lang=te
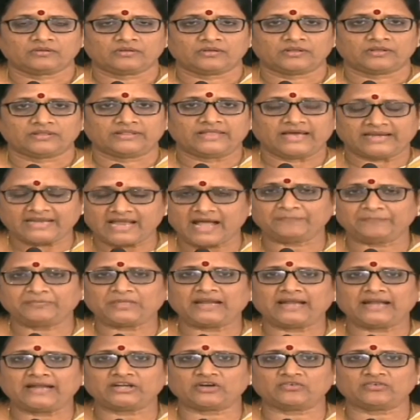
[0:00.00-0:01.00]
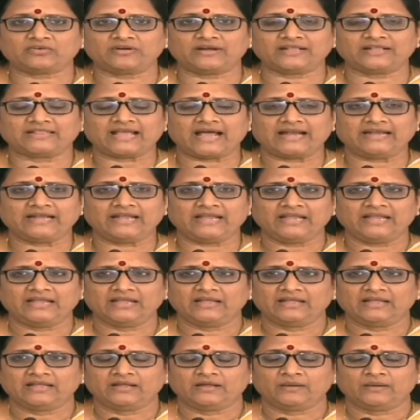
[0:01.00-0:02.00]
దర్యాప్తు అనేటటువంటి దాన్ని
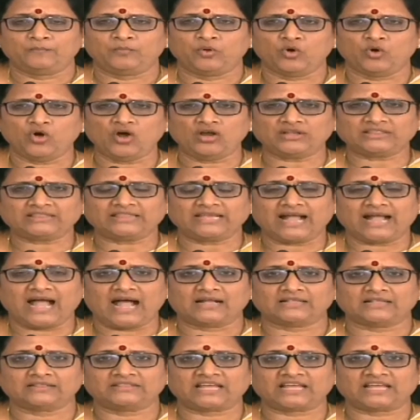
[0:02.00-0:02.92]
పూర్తిగా